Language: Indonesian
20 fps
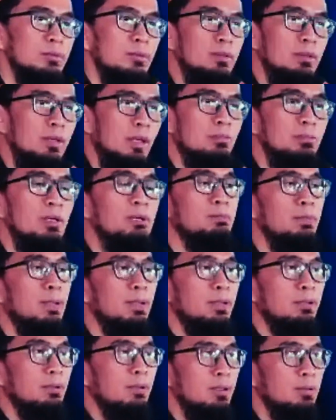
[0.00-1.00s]
Nggak apa-apa
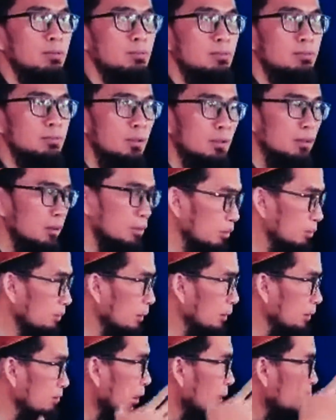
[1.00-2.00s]
gitu kan. E,
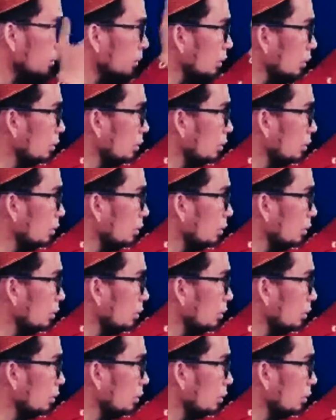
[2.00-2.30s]
apa bangun